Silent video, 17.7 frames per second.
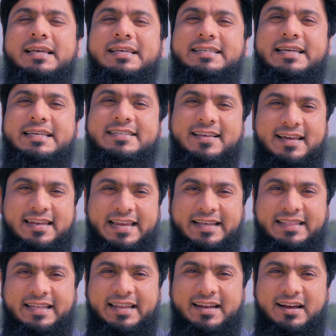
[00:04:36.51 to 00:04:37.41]
ये इसका
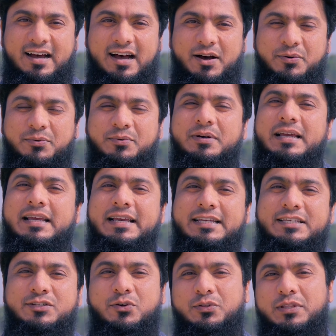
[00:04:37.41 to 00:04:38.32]
लिंक दे रहा हूँ
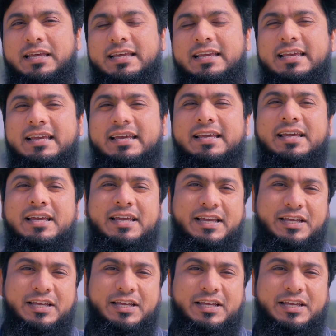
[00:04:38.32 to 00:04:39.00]
इसको देखें